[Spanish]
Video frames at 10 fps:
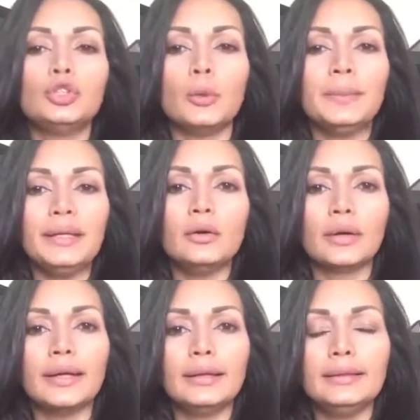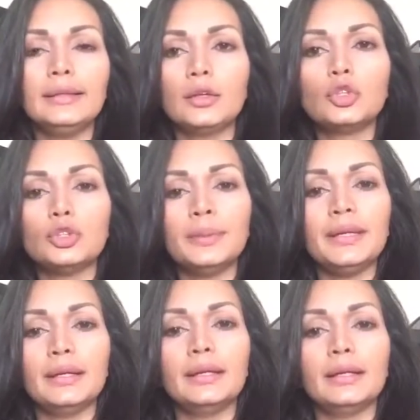yo vi lo que él dijo, yo
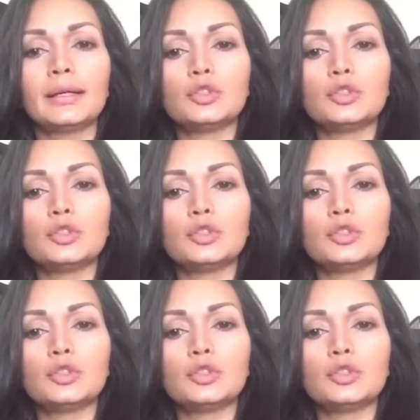vi el,